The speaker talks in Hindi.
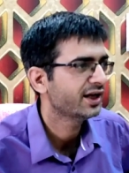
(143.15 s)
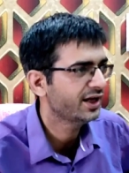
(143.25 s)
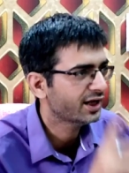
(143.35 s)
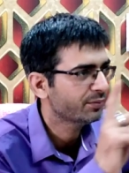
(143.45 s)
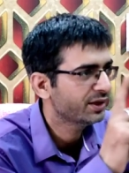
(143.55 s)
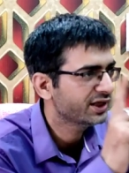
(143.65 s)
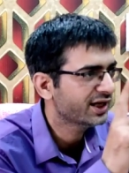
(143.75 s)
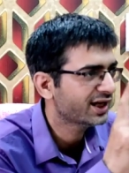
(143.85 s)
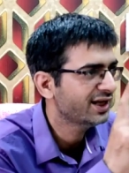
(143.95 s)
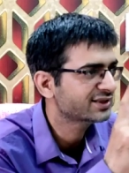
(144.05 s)
एक
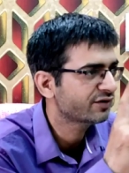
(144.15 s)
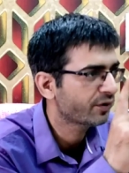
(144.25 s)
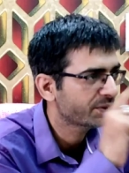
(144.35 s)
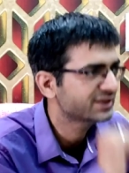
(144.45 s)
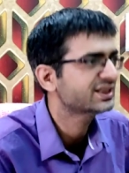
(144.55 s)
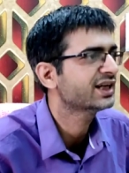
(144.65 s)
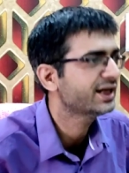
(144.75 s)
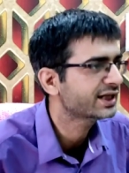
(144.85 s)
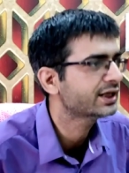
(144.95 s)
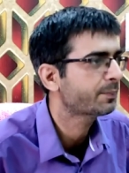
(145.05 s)
महीने के लिए सिर्फ अपने
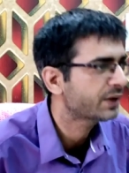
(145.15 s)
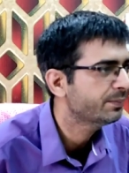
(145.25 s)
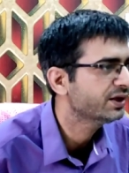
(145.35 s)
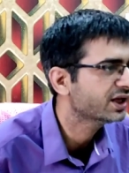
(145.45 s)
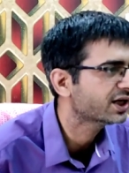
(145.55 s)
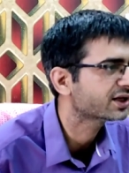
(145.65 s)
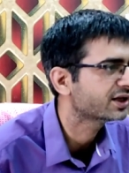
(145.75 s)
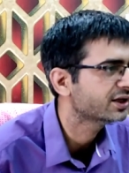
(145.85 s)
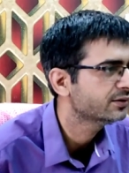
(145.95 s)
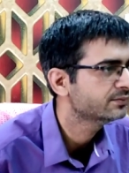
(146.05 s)
सिगरेट की टपरी बंद कर दे